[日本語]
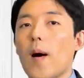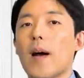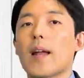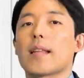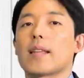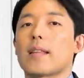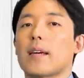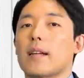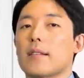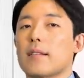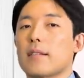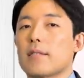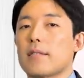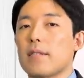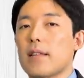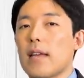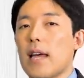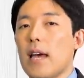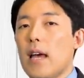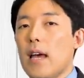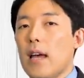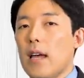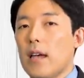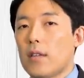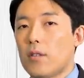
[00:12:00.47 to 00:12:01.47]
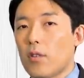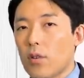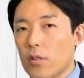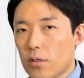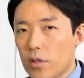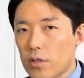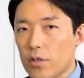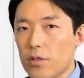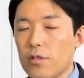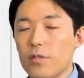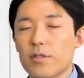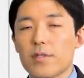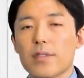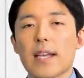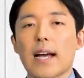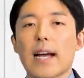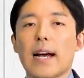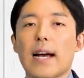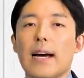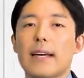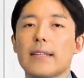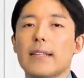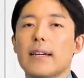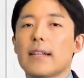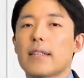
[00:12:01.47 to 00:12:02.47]
われたらですね、どんどんユーザー
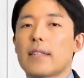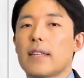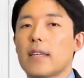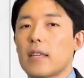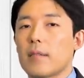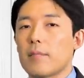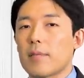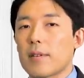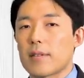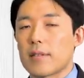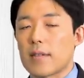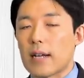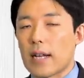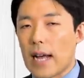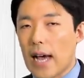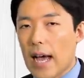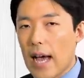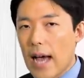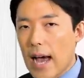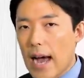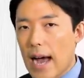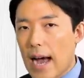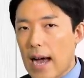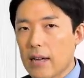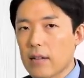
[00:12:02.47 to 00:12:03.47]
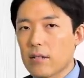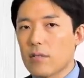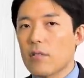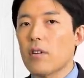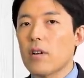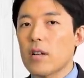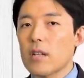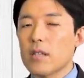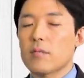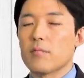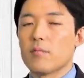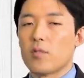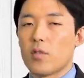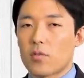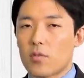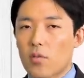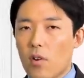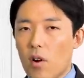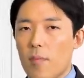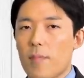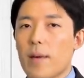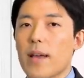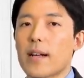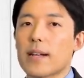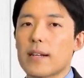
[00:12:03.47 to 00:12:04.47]
が離れていきますから、アルゴリズムを
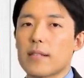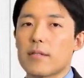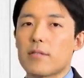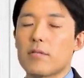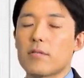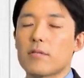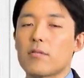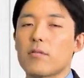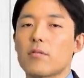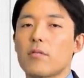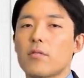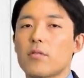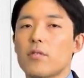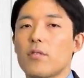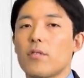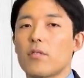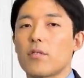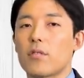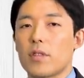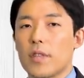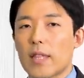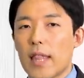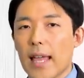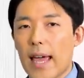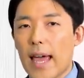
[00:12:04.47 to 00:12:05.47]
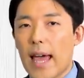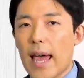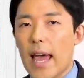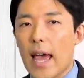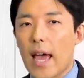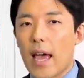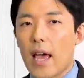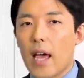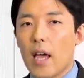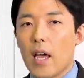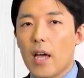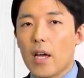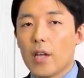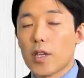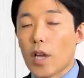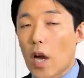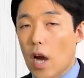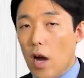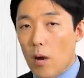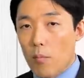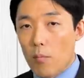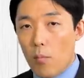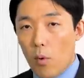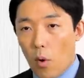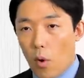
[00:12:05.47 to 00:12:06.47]
透明化することによって、い
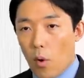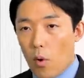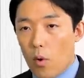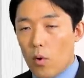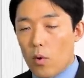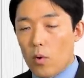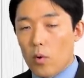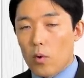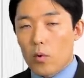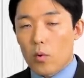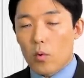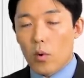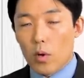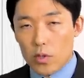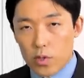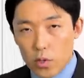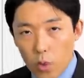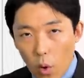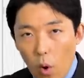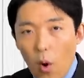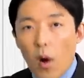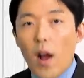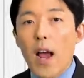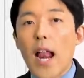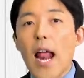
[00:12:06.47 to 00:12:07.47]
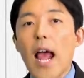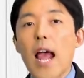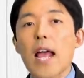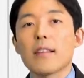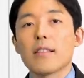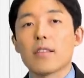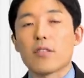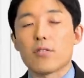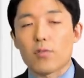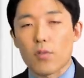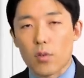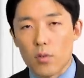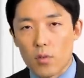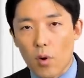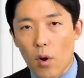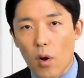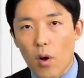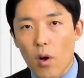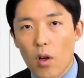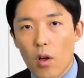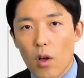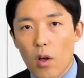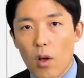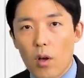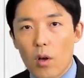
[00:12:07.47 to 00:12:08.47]
や、もう、これしょうがないんですよ
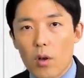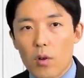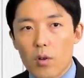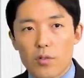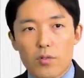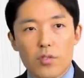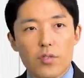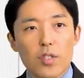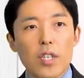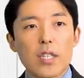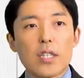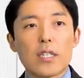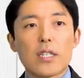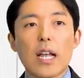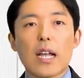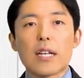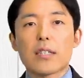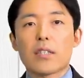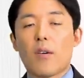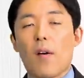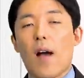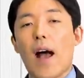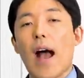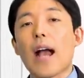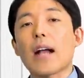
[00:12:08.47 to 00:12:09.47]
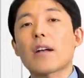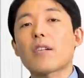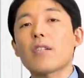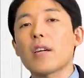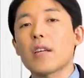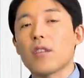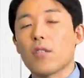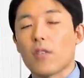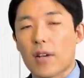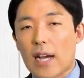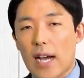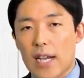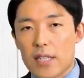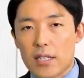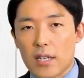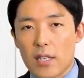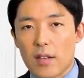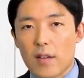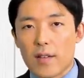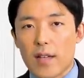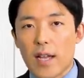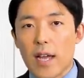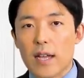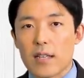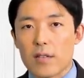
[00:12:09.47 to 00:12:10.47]
と。ツイッター社は悪意の会社
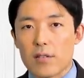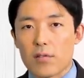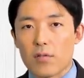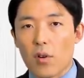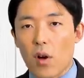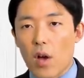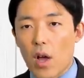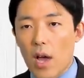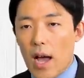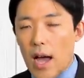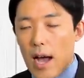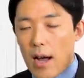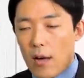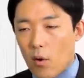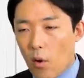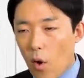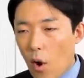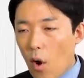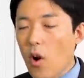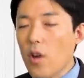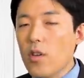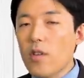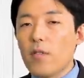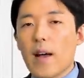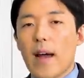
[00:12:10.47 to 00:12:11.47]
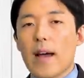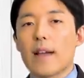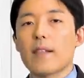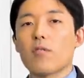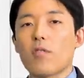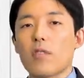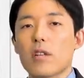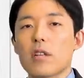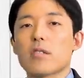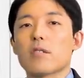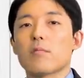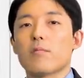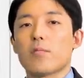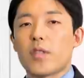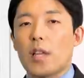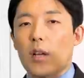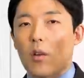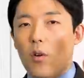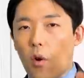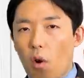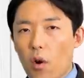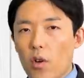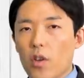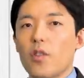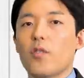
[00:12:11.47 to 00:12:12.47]
ではないですと。こういうアルゴリズムで
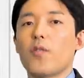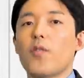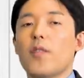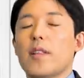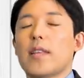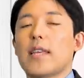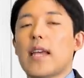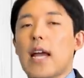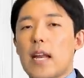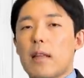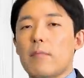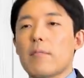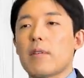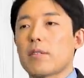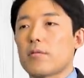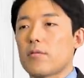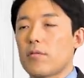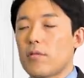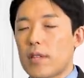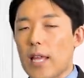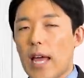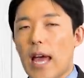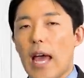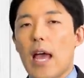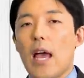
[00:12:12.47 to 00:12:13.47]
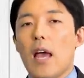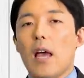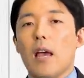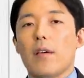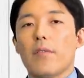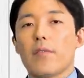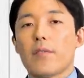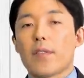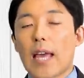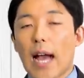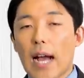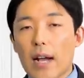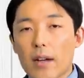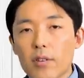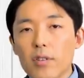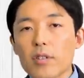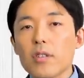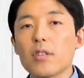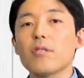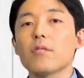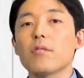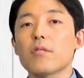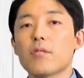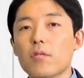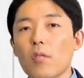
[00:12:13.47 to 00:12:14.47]
こういうふうにやりますので、逆
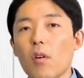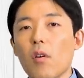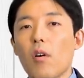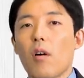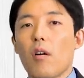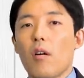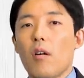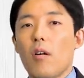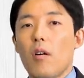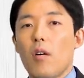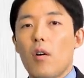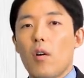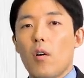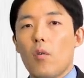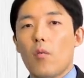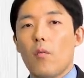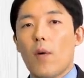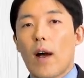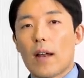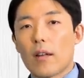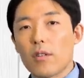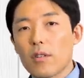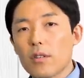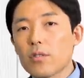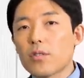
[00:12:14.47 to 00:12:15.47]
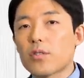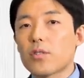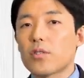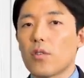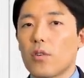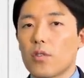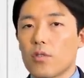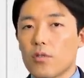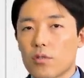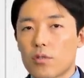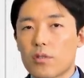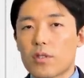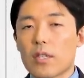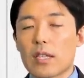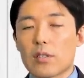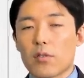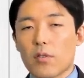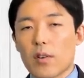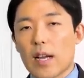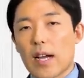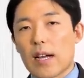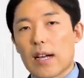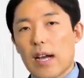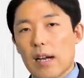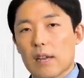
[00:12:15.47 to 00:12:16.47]
に言うと、悪口を言って
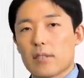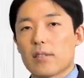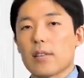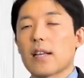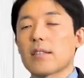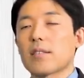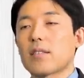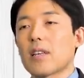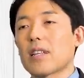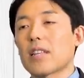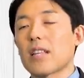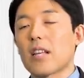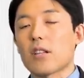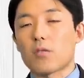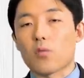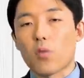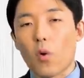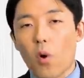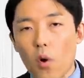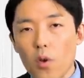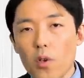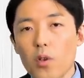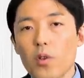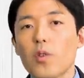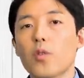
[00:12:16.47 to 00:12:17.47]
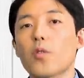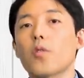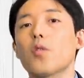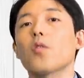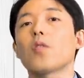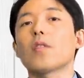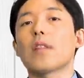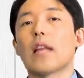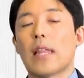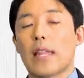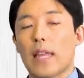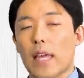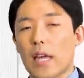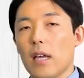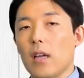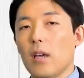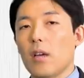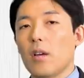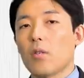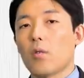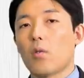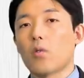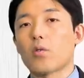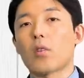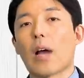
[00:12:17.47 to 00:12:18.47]
それが拡散されたらそういうふうなね、
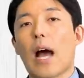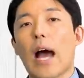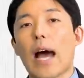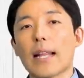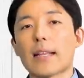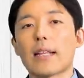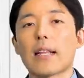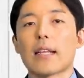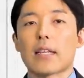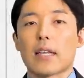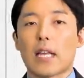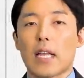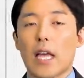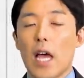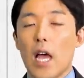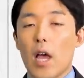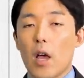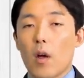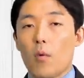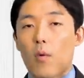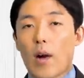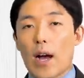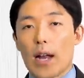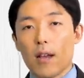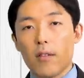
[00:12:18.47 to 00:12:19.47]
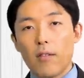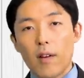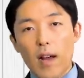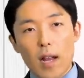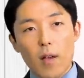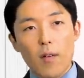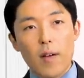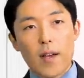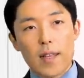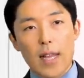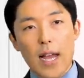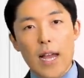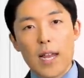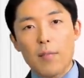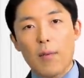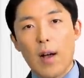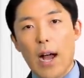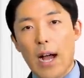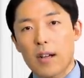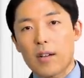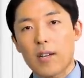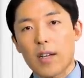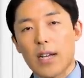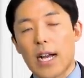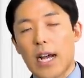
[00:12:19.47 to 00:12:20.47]
ことがあっただけで我々は何
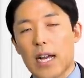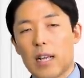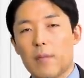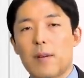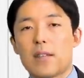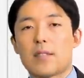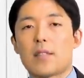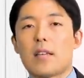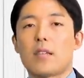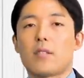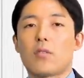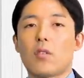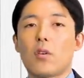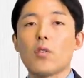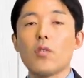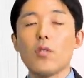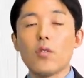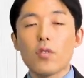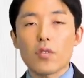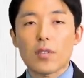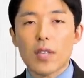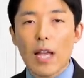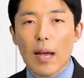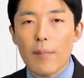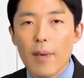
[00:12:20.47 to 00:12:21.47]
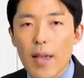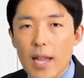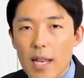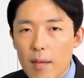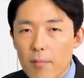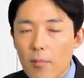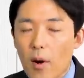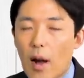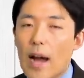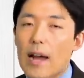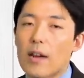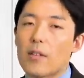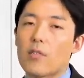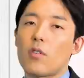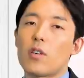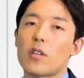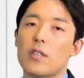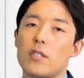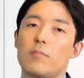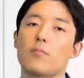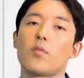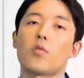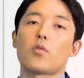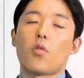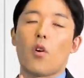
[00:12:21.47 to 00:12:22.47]
も悪意がありませんというためにも
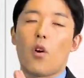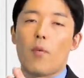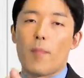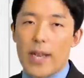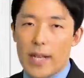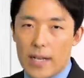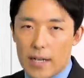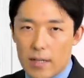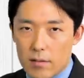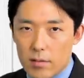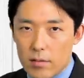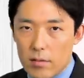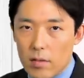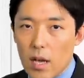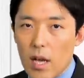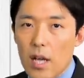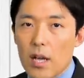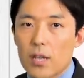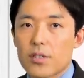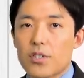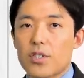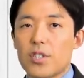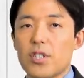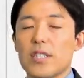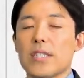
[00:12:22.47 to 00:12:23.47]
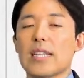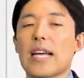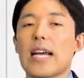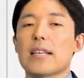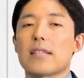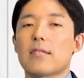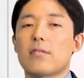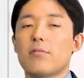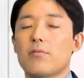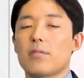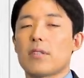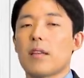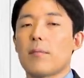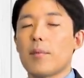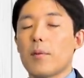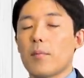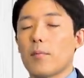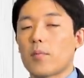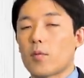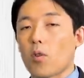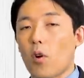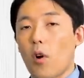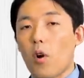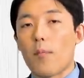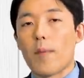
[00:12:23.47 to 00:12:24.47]
アルゴリズムを透明化する信頼するために
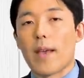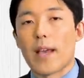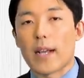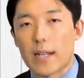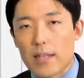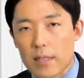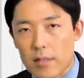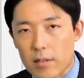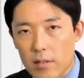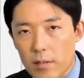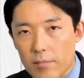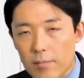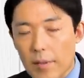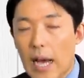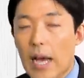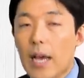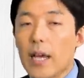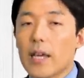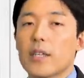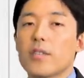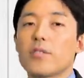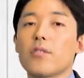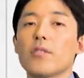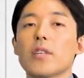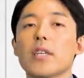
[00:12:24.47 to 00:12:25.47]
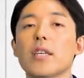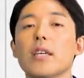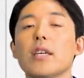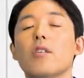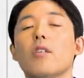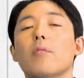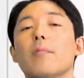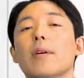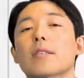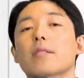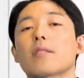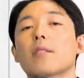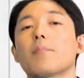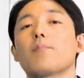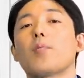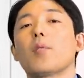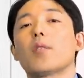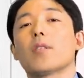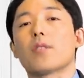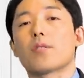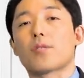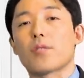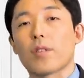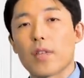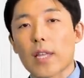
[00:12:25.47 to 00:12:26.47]
も透明化するまあ非常にイーロン・マスクっぽ
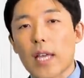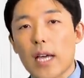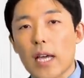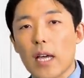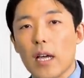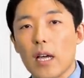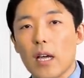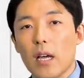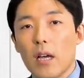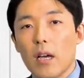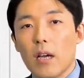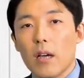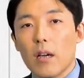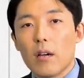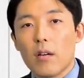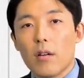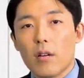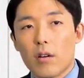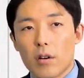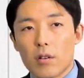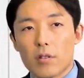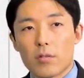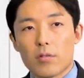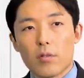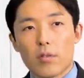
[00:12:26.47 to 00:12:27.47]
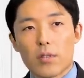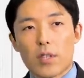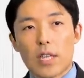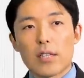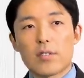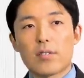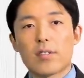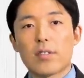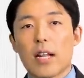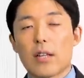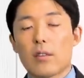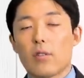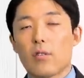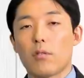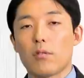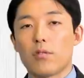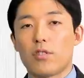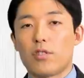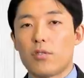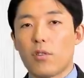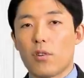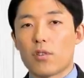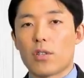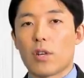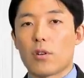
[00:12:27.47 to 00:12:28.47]
いですよねうんそのテスラの
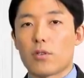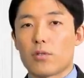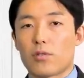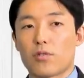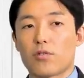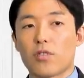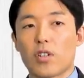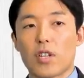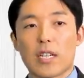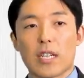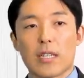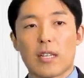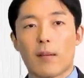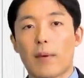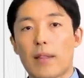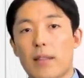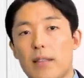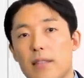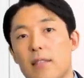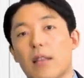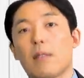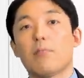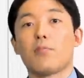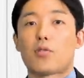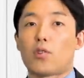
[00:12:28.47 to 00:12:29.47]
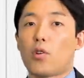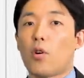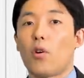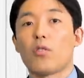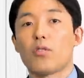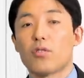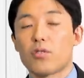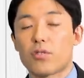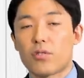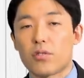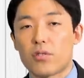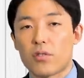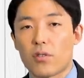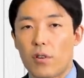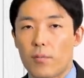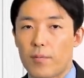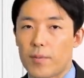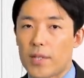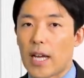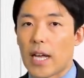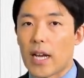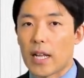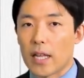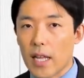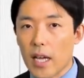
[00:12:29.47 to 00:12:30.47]
自動車の作り方まで全部共有するよ
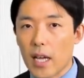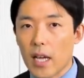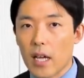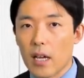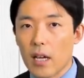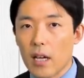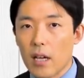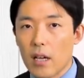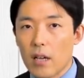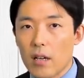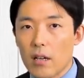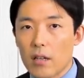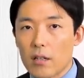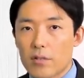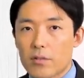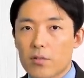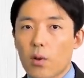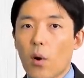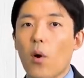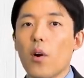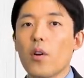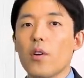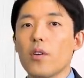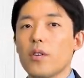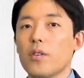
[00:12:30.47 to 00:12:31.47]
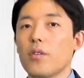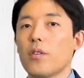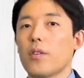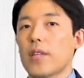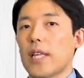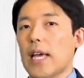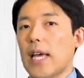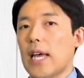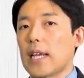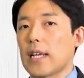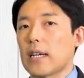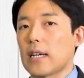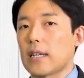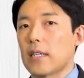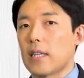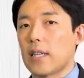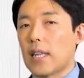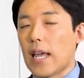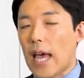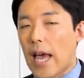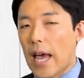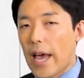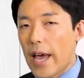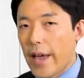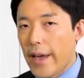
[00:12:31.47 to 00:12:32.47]
みたいなねそういうようなやり方
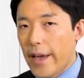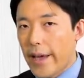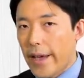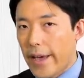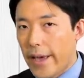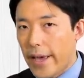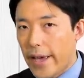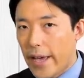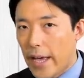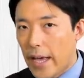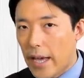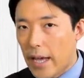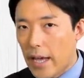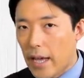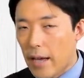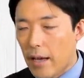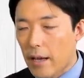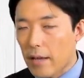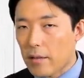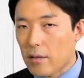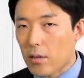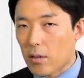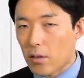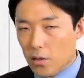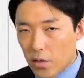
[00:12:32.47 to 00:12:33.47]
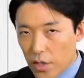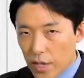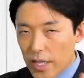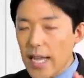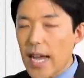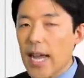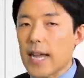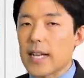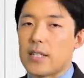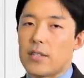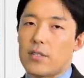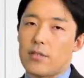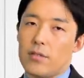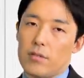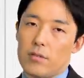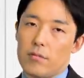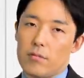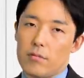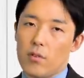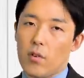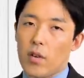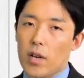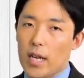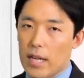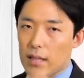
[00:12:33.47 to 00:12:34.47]
で、えー、クリアにす
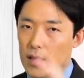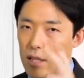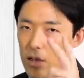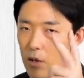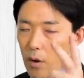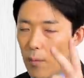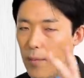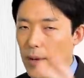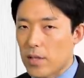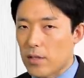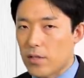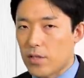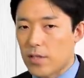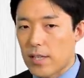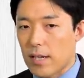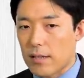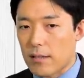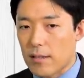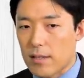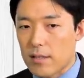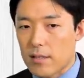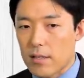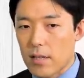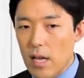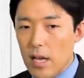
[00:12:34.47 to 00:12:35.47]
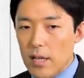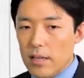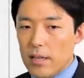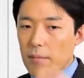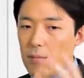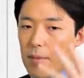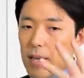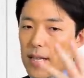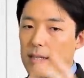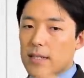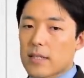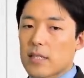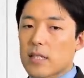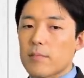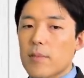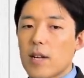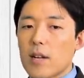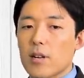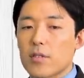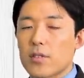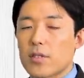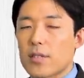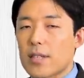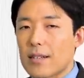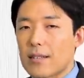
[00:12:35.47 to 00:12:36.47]
るこれが2個目の施策ですで3つ目
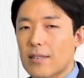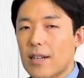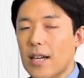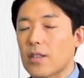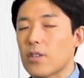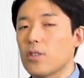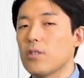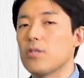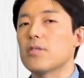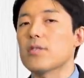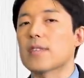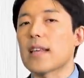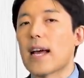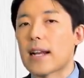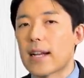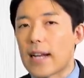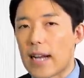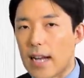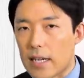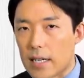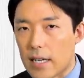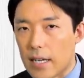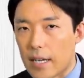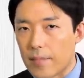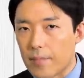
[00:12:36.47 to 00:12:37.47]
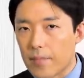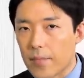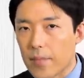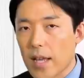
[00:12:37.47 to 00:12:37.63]
の施策がユーザー管理